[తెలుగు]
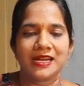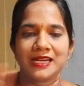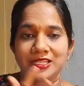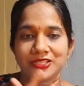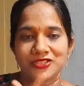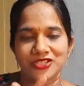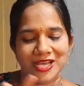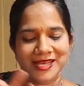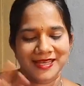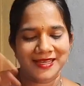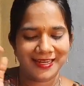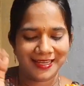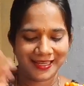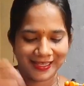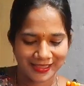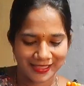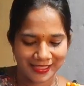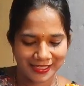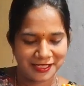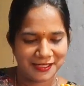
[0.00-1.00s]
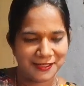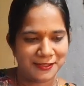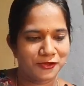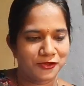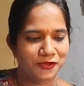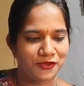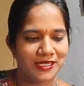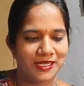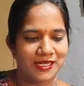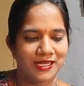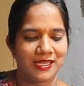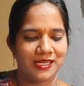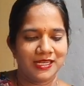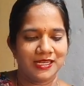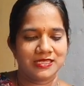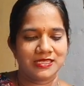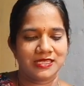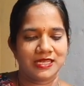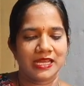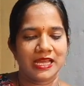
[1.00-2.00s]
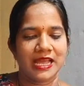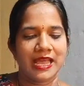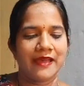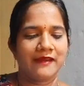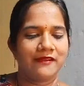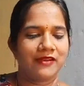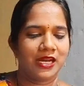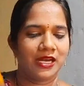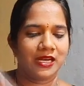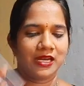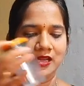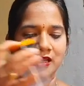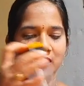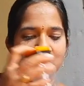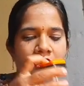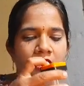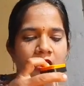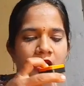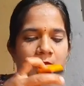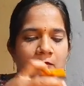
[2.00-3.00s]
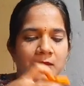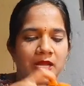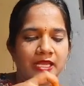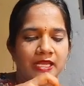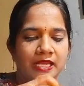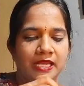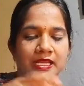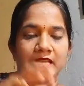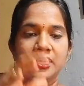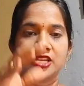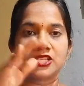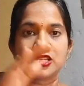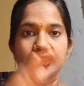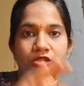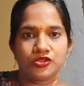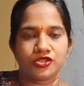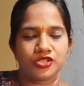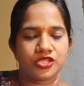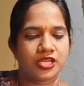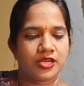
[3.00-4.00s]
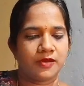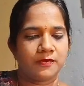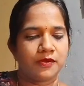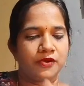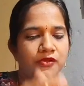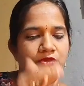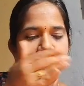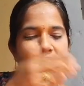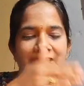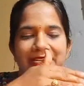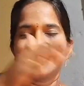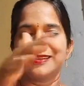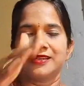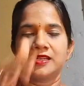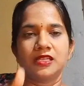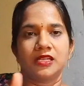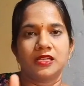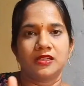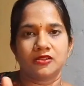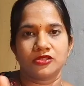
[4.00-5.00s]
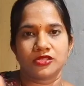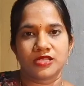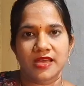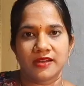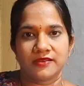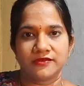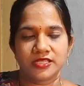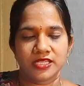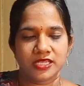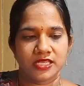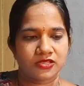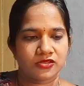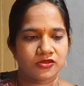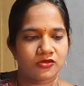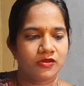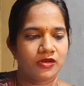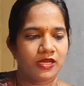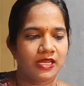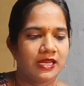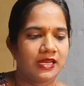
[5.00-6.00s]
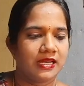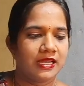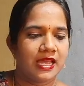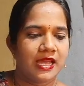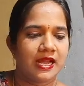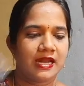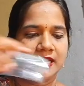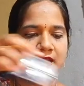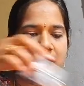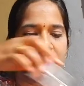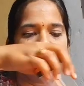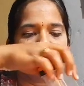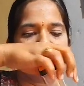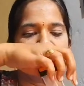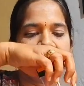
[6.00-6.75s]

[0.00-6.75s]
అంటే చాలా అందంగా ఉందండి నిజంగా ఎవరైనా మనకి గెస్ట్లు వచ్చినప్పుడు నీట్గా దీంట్లో సర్వ్ చేసుకొని వెళ్ళి అంటే